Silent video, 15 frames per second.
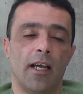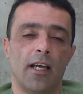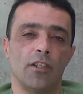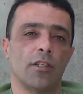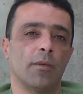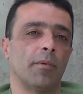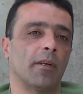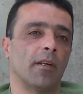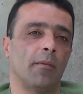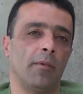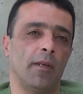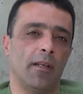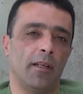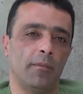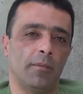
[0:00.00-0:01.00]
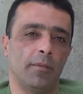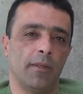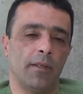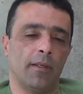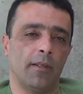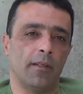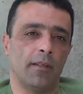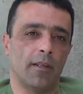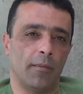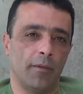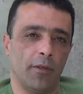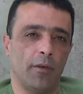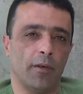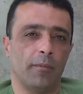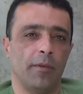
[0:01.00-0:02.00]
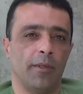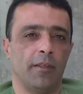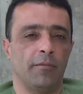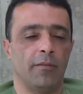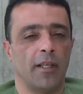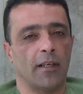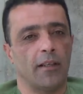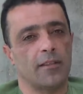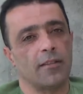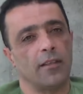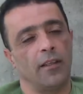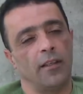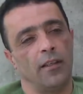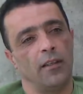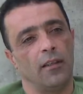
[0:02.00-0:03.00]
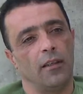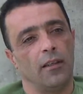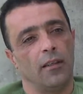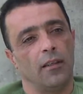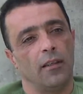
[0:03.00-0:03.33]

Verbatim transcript: عايشة بالرملة بال 48 بداخل إسرائيل